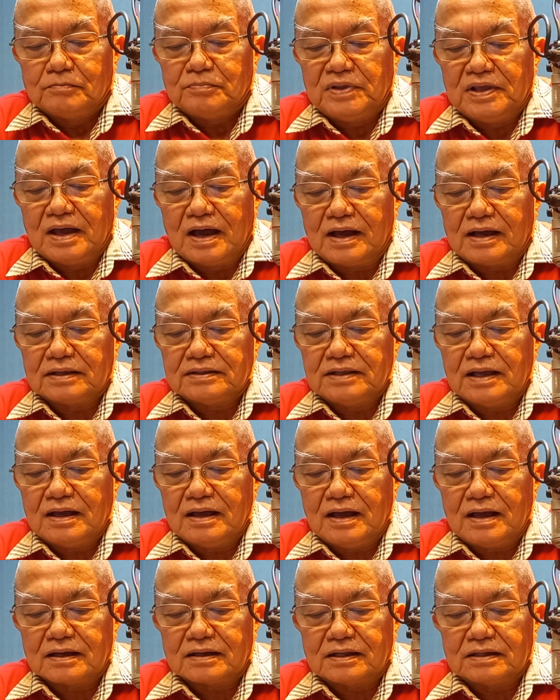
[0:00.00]

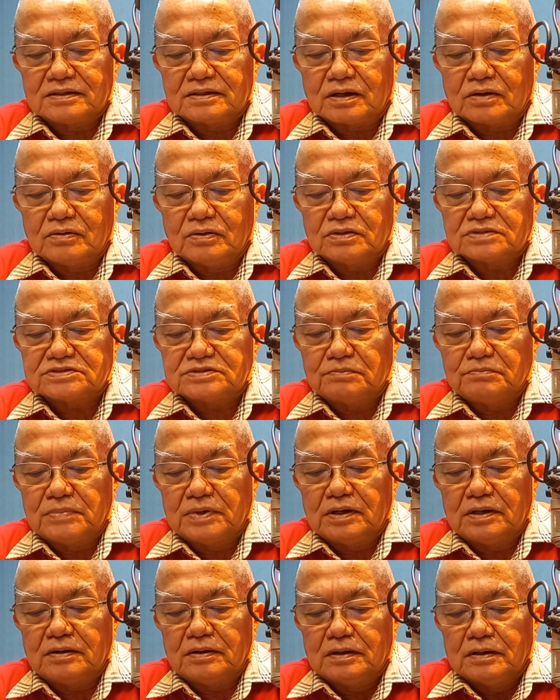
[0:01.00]
pihaknya akan terus
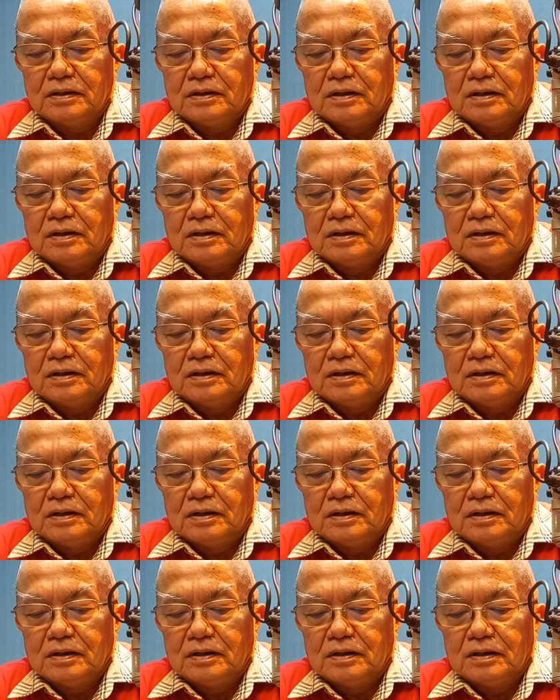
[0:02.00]
me,